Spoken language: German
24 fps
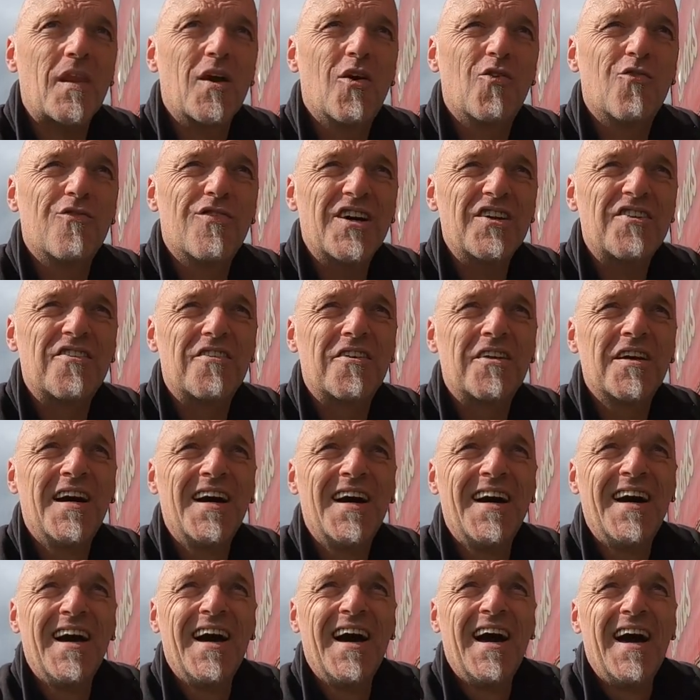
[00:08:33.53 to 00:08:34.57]
Und was
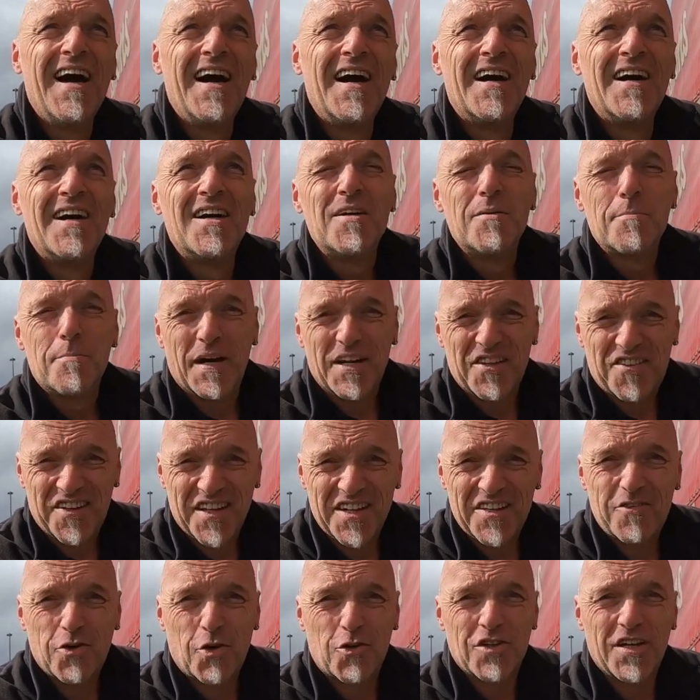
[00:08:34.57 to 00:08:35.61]
bei
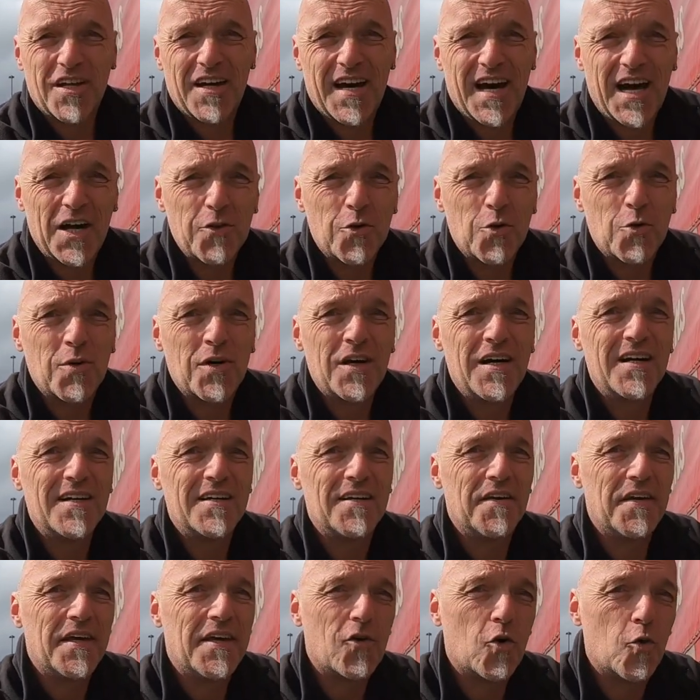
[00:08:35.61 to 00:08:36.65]
10 Tonnen Ladung
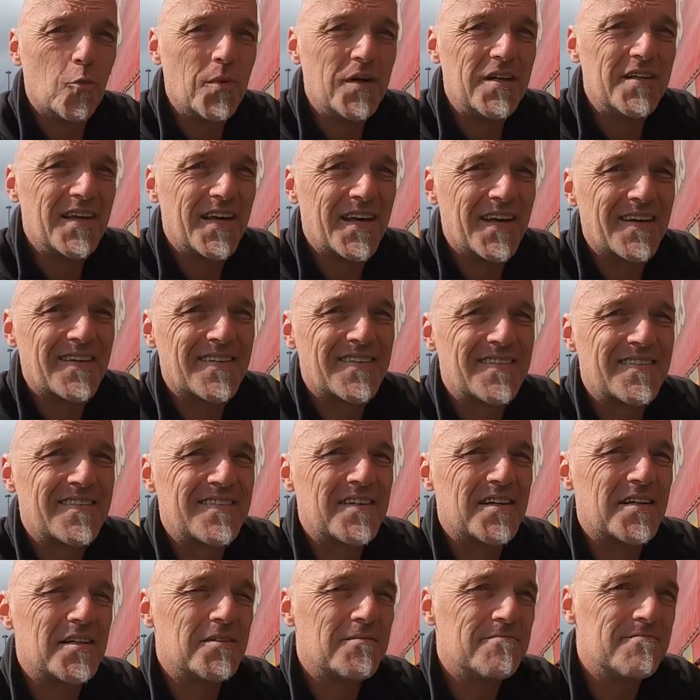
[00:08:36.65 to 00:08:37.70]
nicht
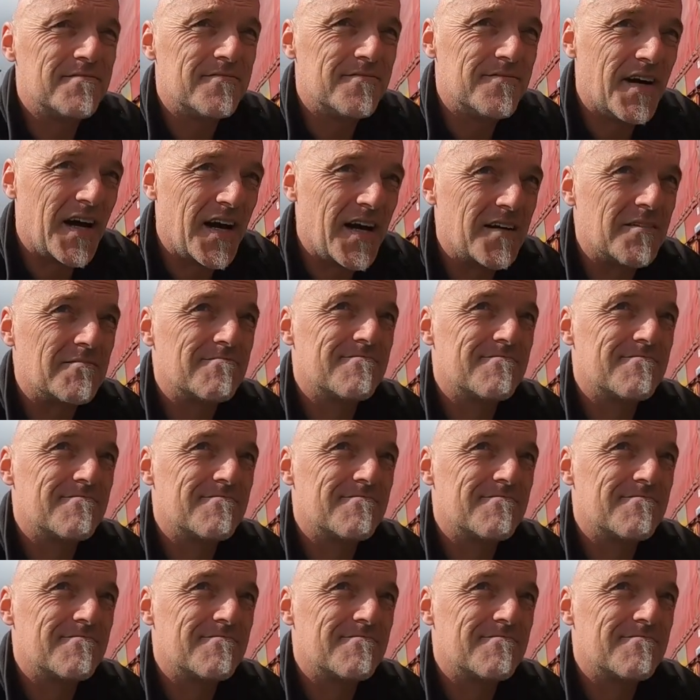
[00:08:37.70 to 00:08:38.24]
unbedingt äh,